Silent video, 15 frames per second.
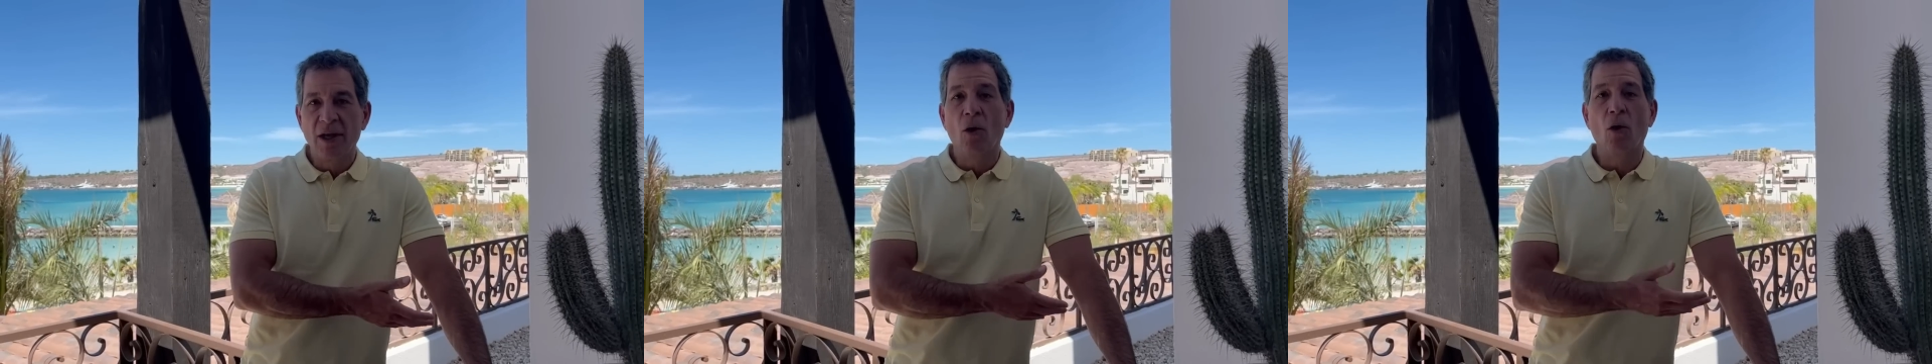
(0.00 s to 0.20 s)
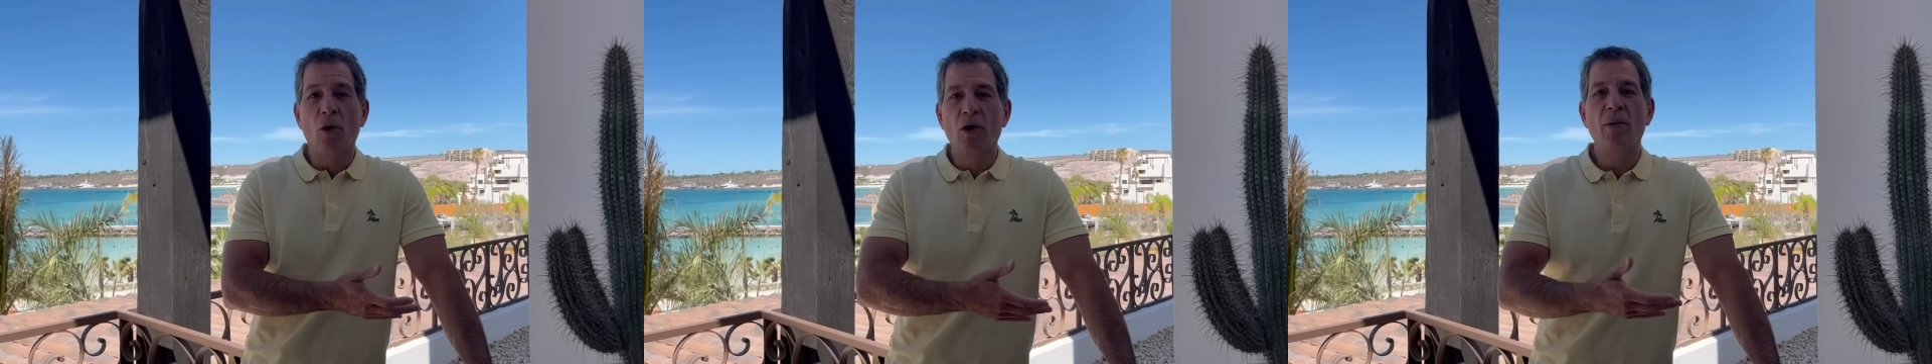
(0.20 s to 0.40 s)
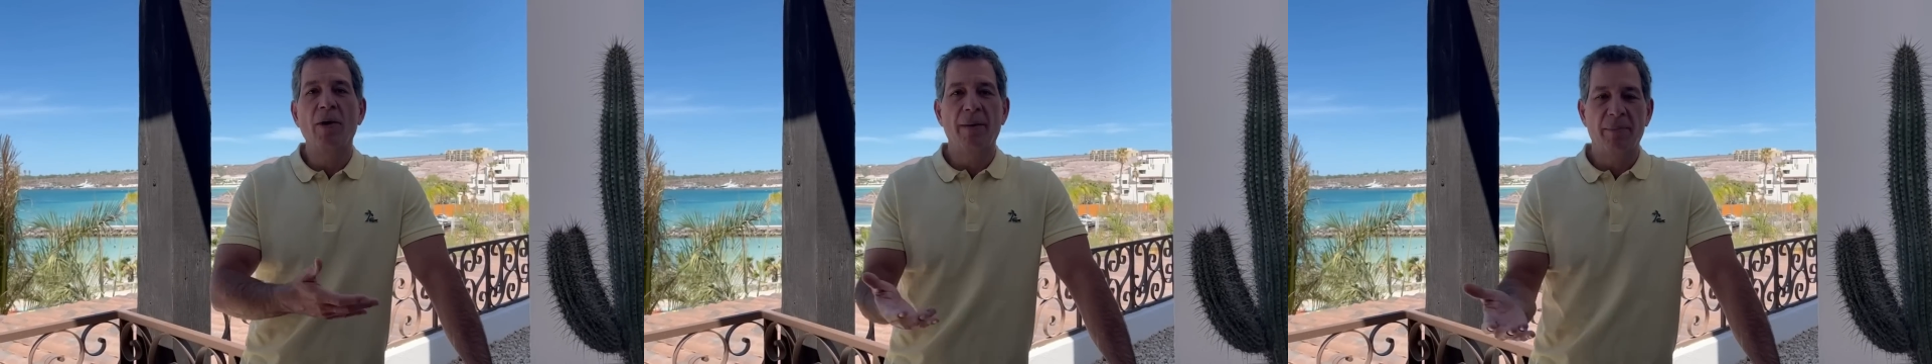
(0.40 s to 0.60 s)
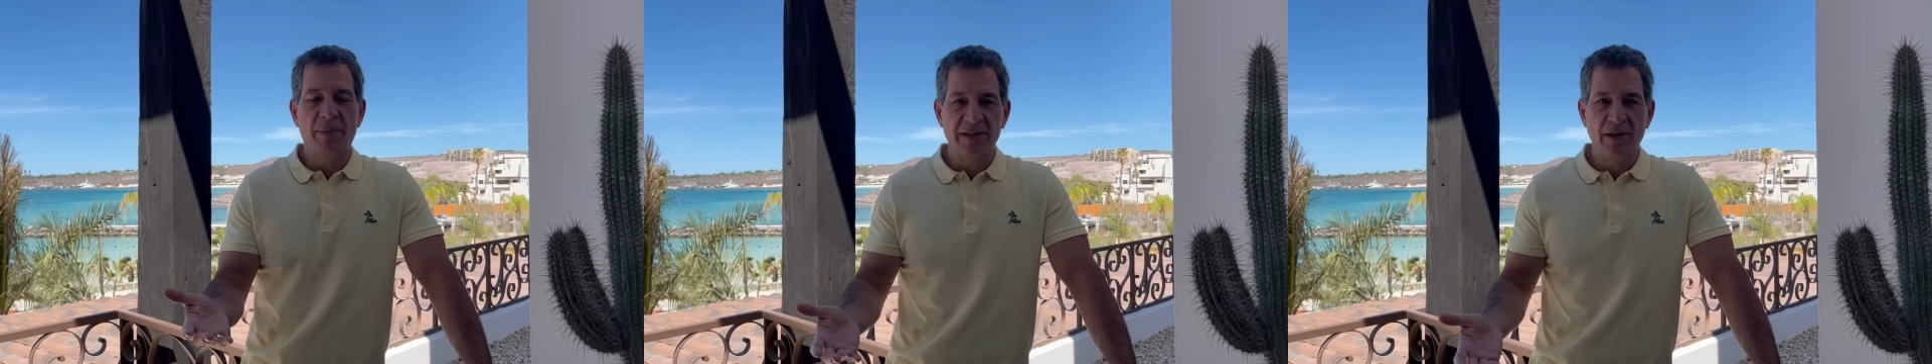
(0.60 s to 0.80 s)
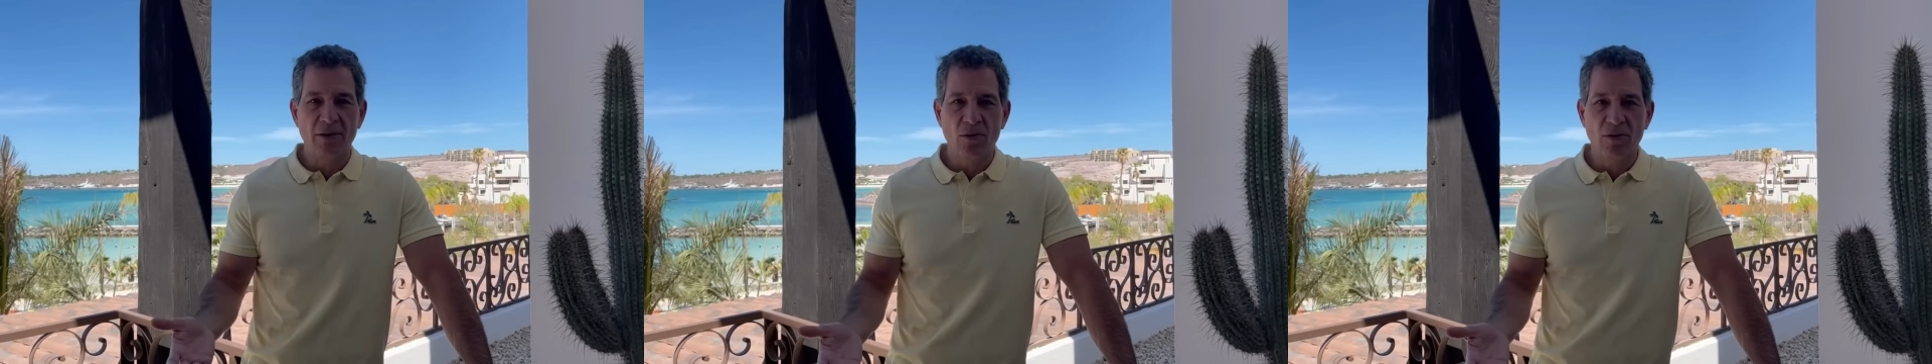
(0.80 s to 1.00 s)
o qué hubiera
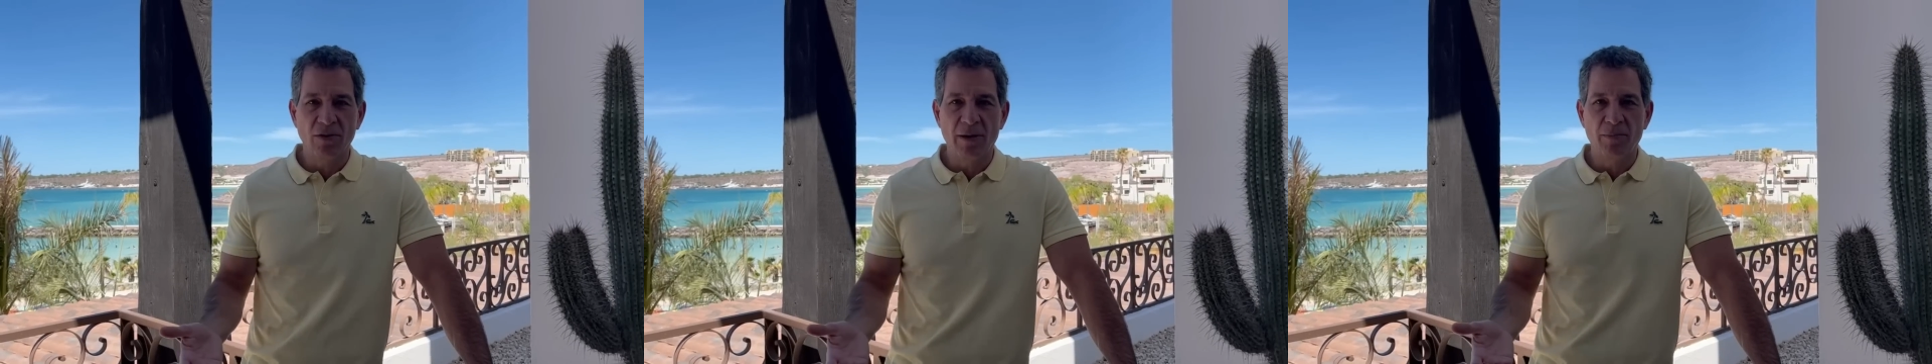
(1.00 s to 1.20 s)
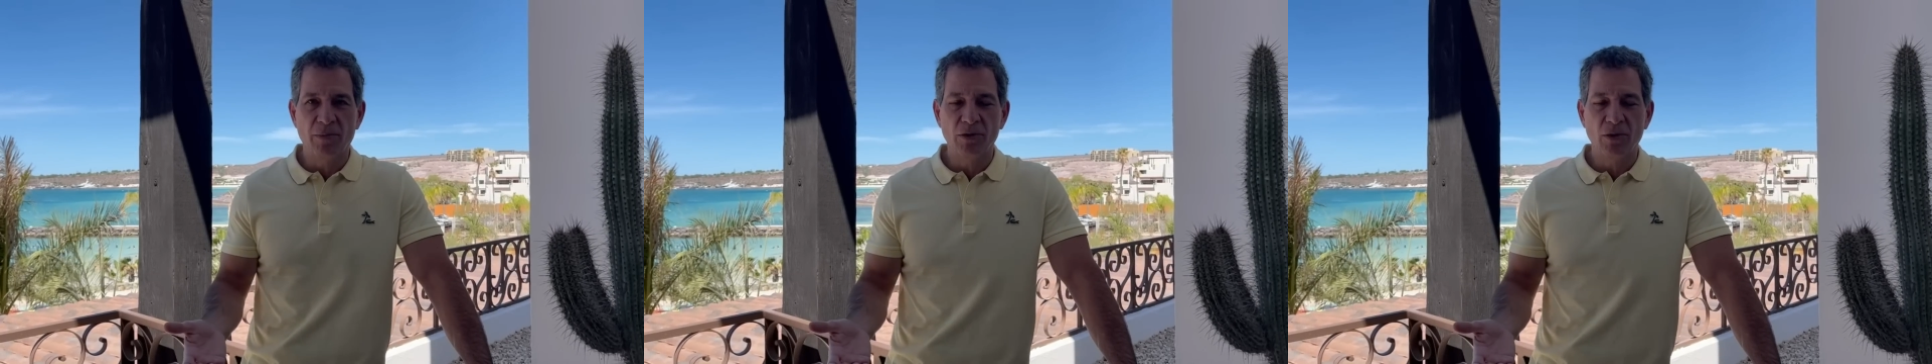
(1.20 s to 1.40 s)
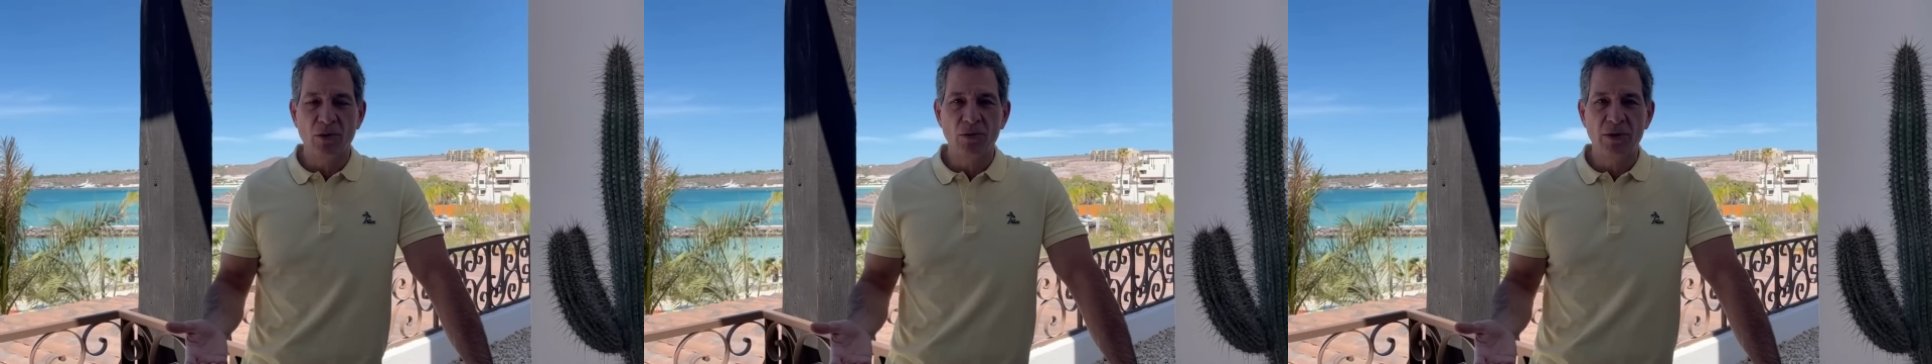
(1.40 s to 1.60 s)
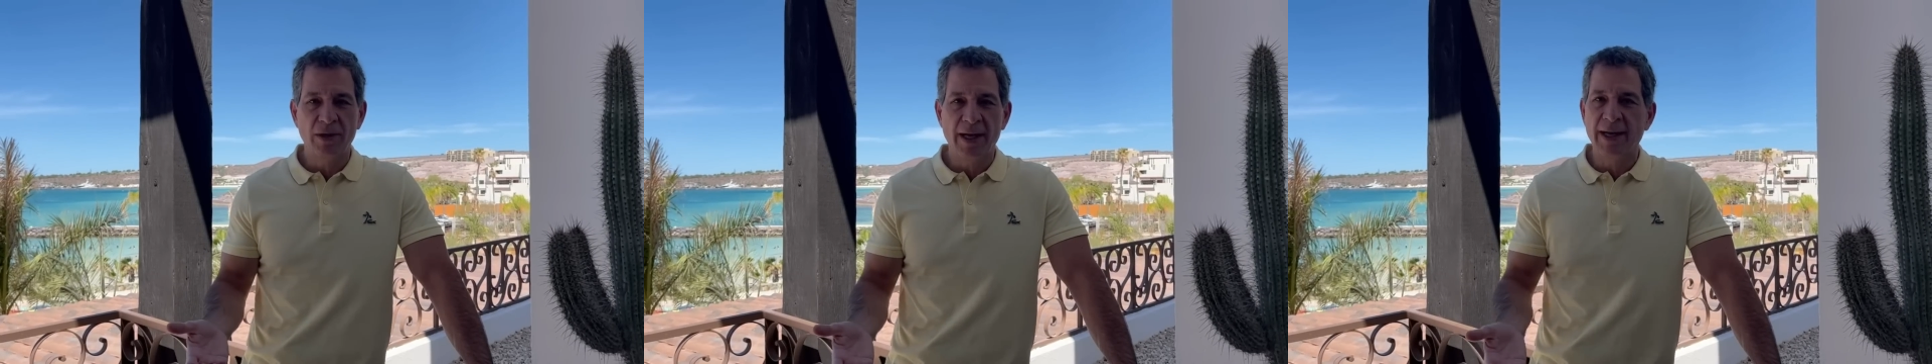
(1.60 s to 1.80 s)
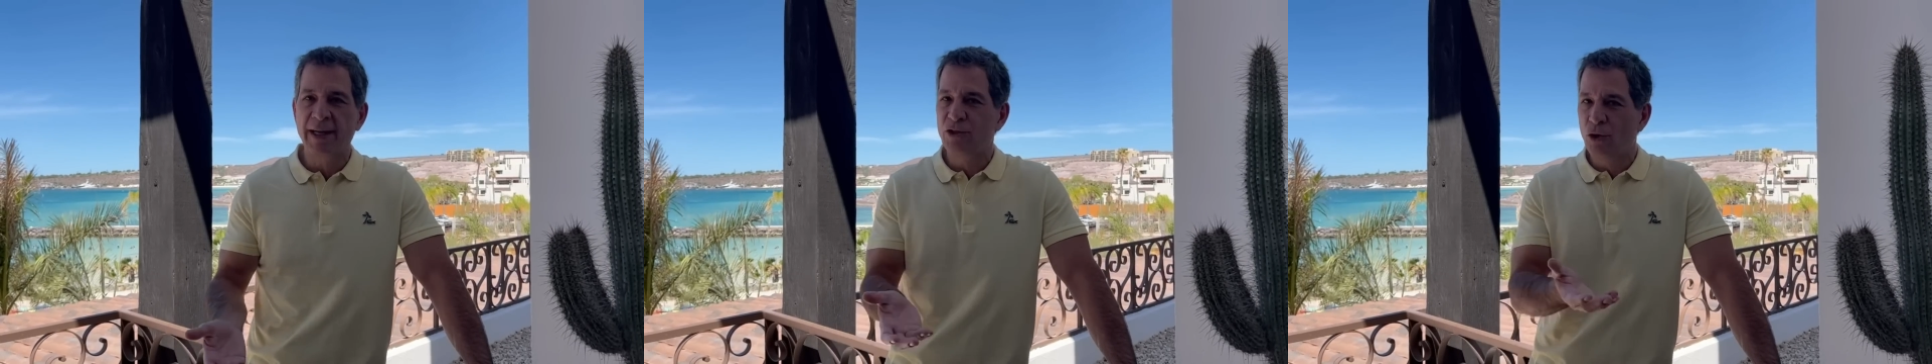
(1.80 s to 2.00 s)
pasado con el Potro Gutiérrez.